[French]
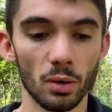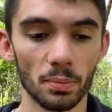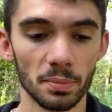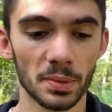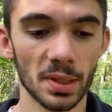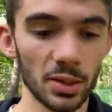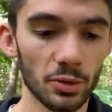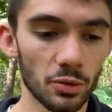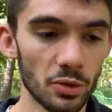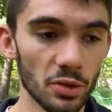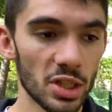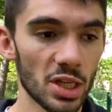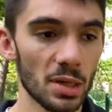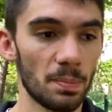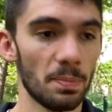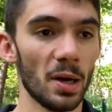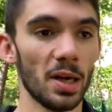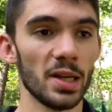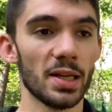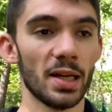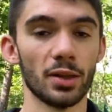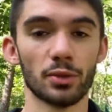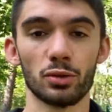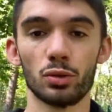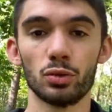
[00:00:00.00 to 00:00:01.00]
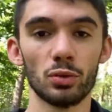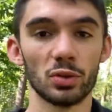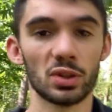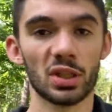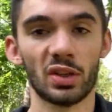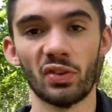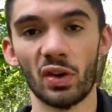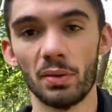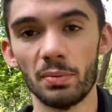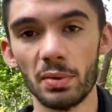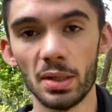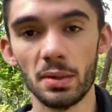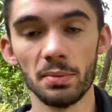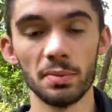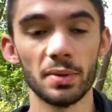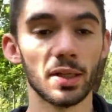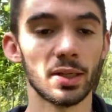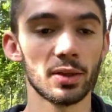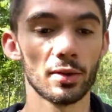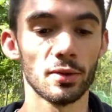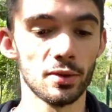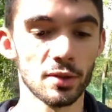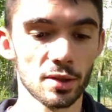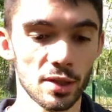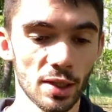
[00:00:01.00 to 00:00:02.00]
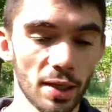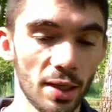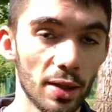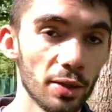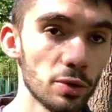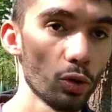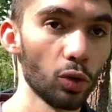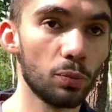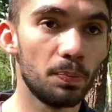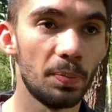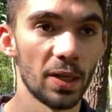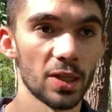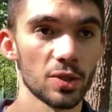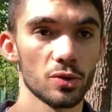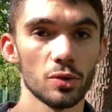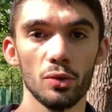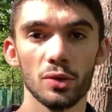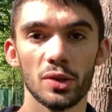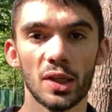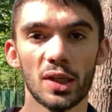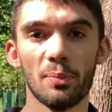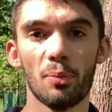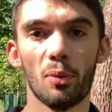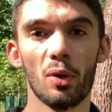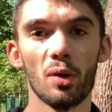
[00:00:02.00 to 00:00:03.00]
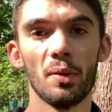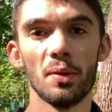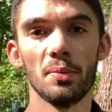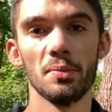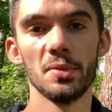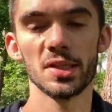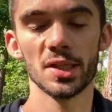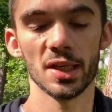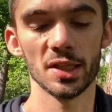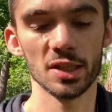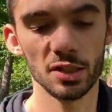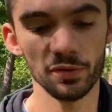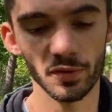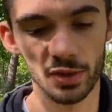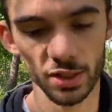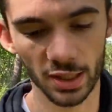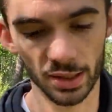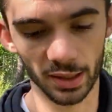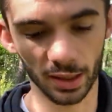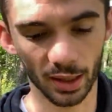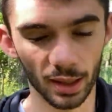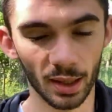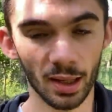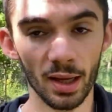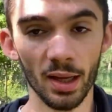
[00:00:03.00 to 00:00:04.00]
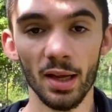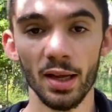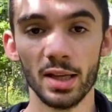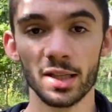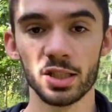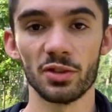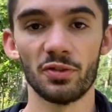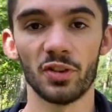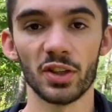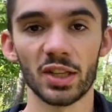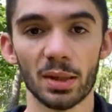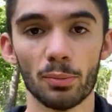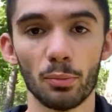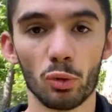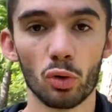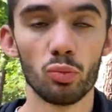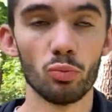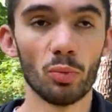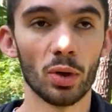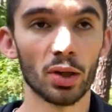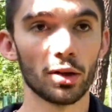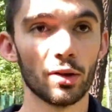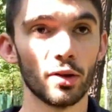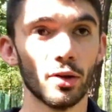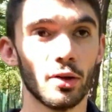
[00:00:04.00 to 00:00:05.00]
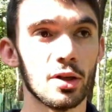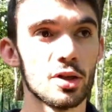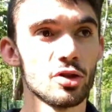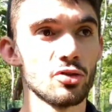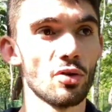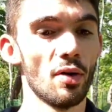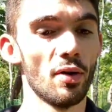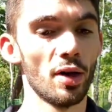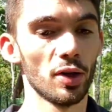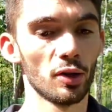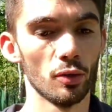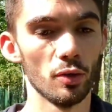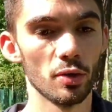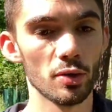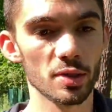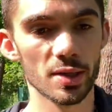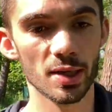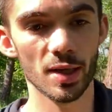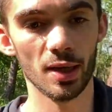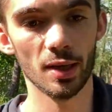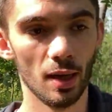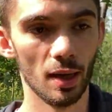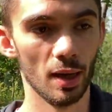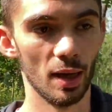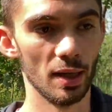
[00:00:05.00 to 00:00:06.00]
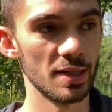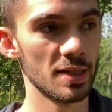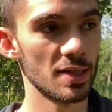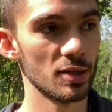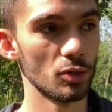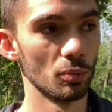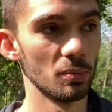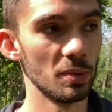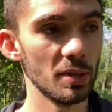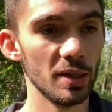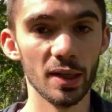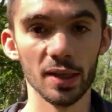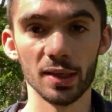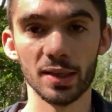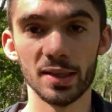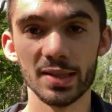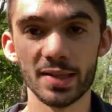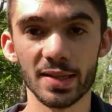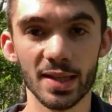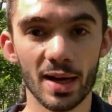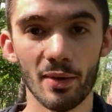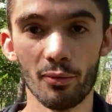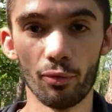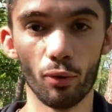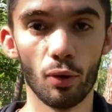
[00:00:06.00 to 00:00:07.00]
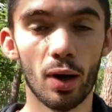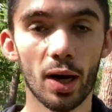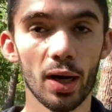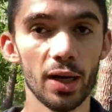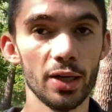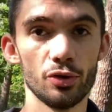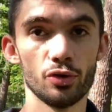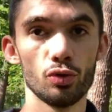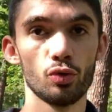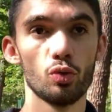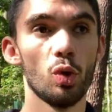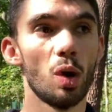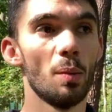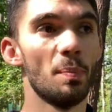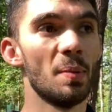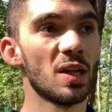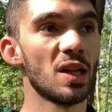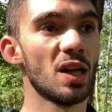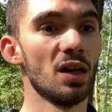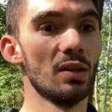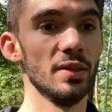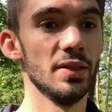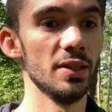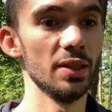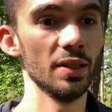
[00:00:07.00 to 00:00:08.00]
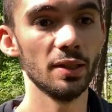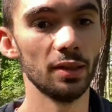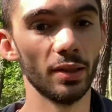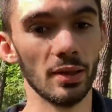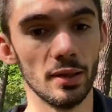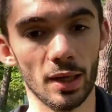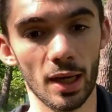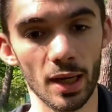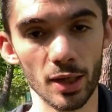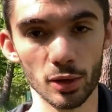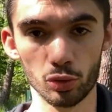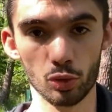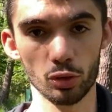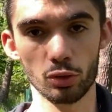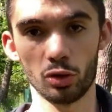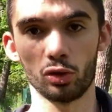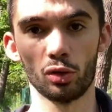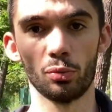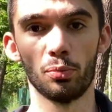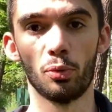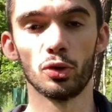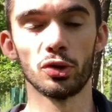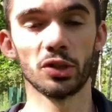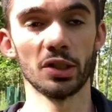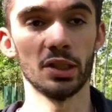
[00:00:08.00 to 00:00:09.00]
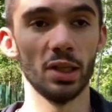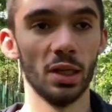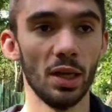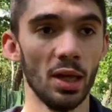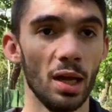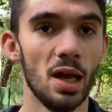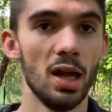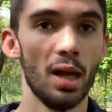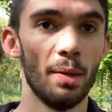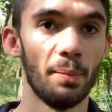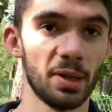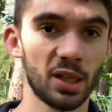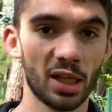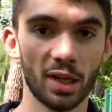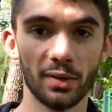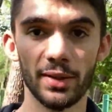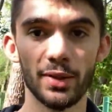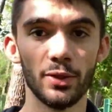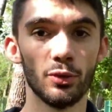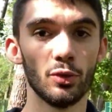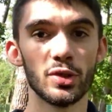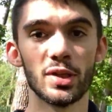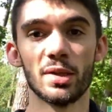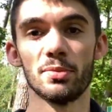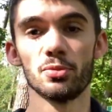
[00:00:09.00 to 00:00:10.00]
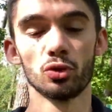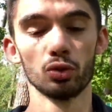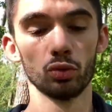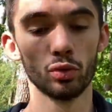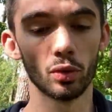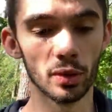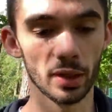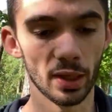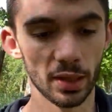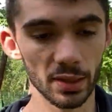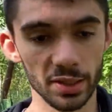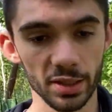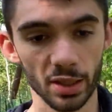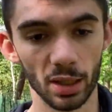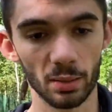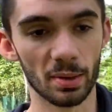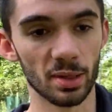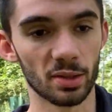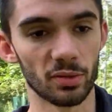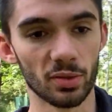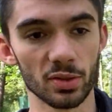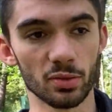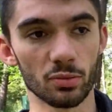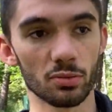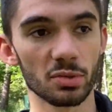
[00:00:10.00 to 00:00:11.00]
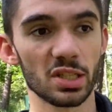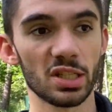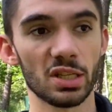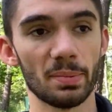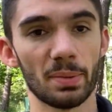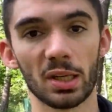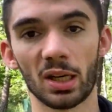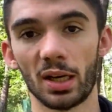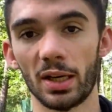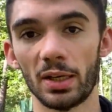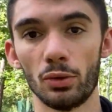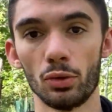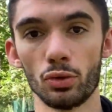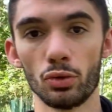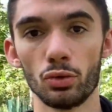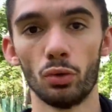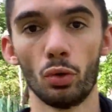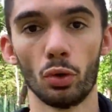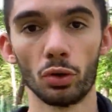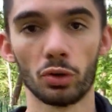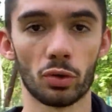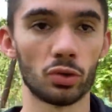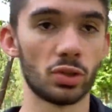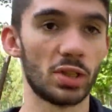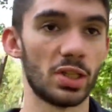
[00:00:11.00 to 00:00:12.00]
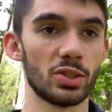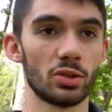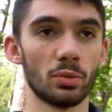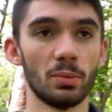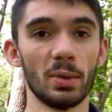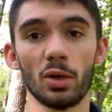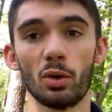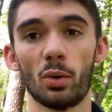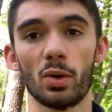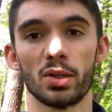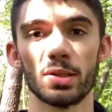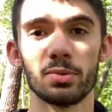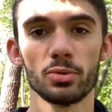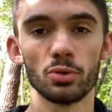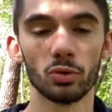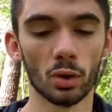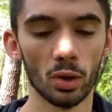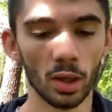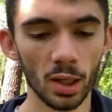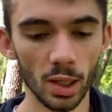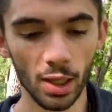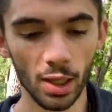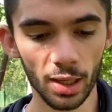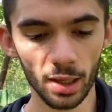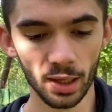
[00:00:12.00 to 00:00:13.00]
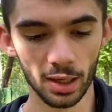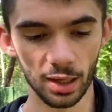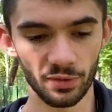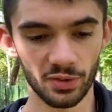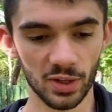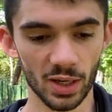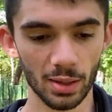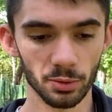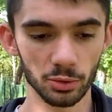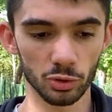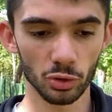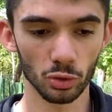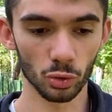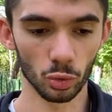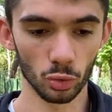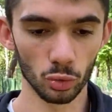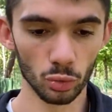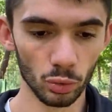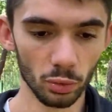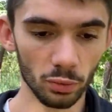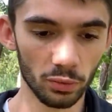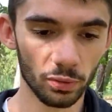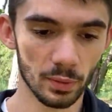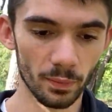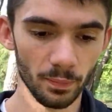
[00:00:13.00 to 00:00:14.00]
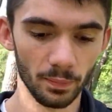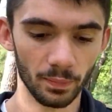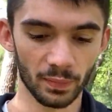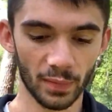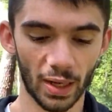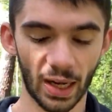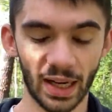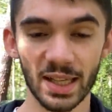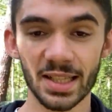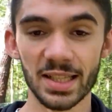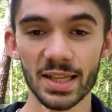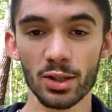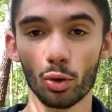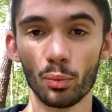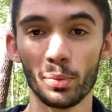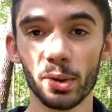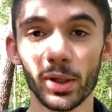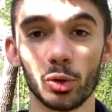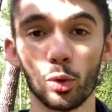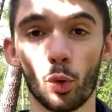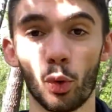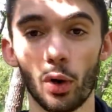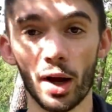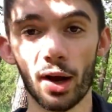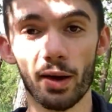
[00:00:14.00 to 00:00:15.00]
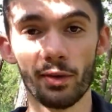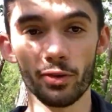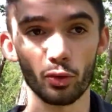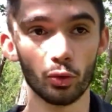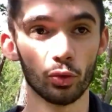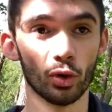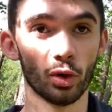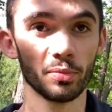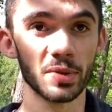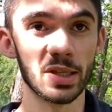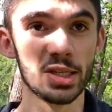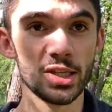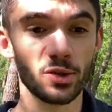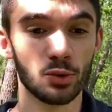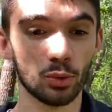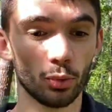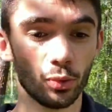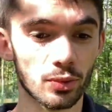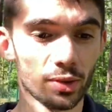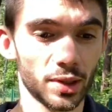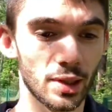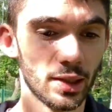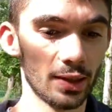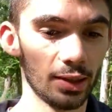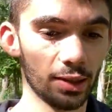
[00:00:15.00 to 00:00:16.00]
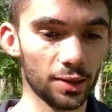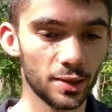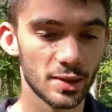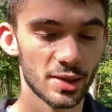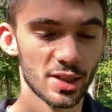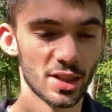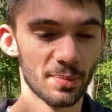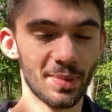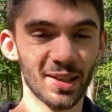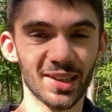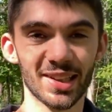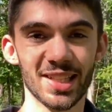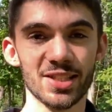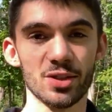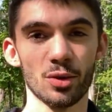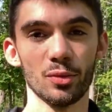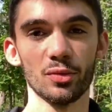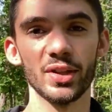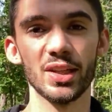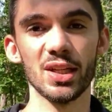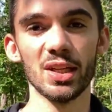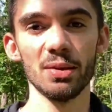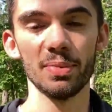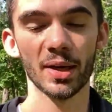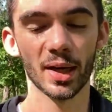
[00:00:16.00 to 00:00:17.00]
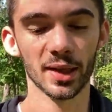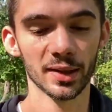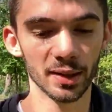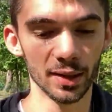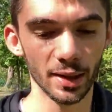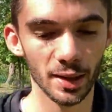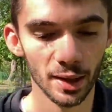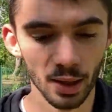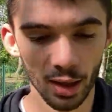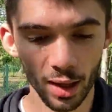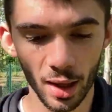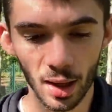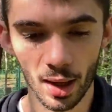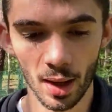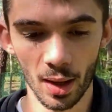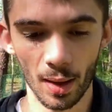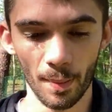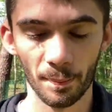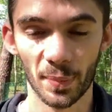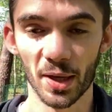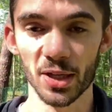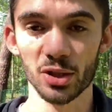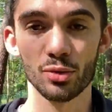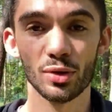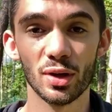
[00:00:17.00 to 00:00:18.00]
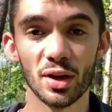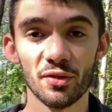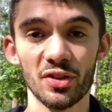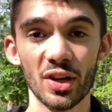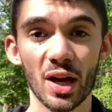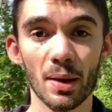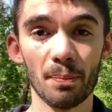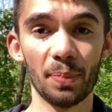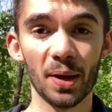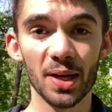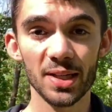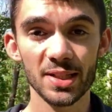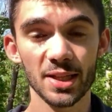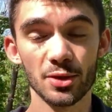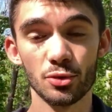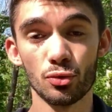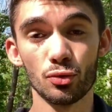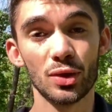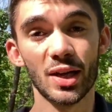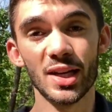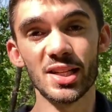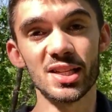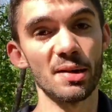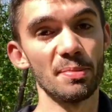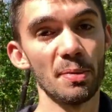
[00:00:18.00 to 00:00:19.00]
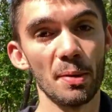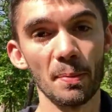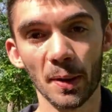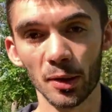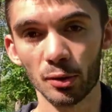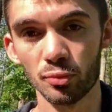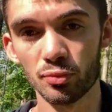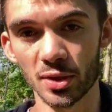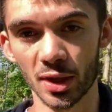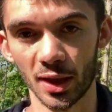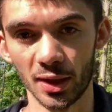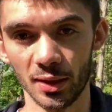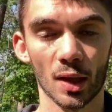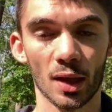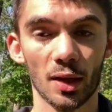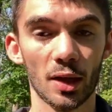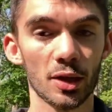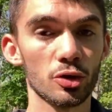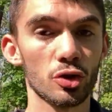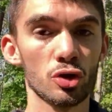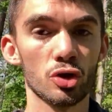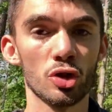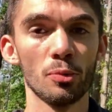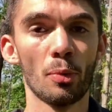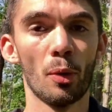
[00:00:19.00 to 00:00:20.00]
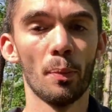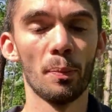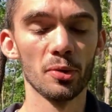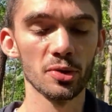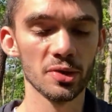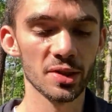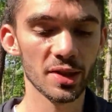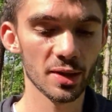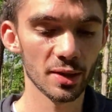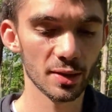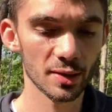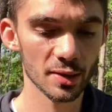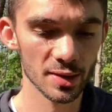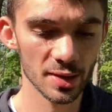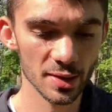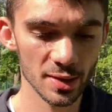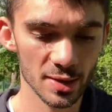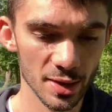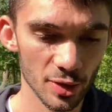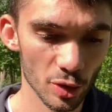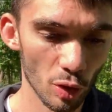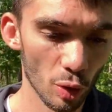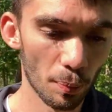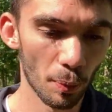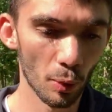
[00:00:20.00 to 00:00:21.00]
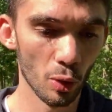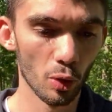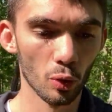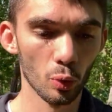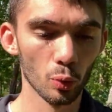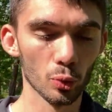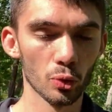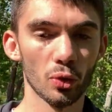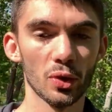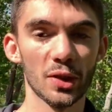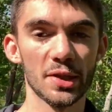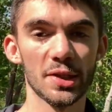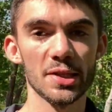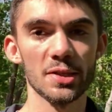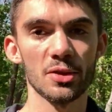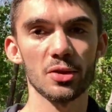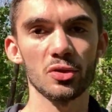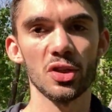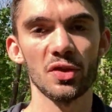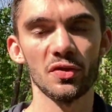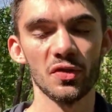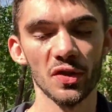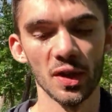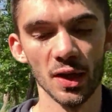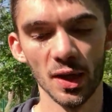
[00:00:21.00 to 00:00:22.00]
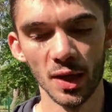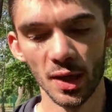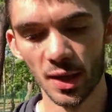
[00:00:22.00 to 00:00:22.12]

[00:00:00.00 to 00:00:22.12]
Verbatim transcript: Peut-être que, je sais pas, il y a un truc dans ta famille, puis y, a un truc perso, tu as des problèmes administratifs, etc. Ce qui fait que tu as beaucoup moins de temps et tu vas avoir tendance à, laisser tomber, à te laisser avoir et du coup à pas travailler euh, un jour sur ton projet, pas travailler le deuxième jour et à te dire, bah, de toute façon, si j'ai pas travaillé deux jours, autant que je laisse tomber le troisième jour. Et finalement, tu te retrouves à laisser tomber ton rêve, ton ambition, je sais pas, tes envies de liberté parce que la vie elle passe et que tu te laisses happer par tout ça. Là ce que je te propose c'est de reprendre le contrôle et c'est ce que j'ai fait.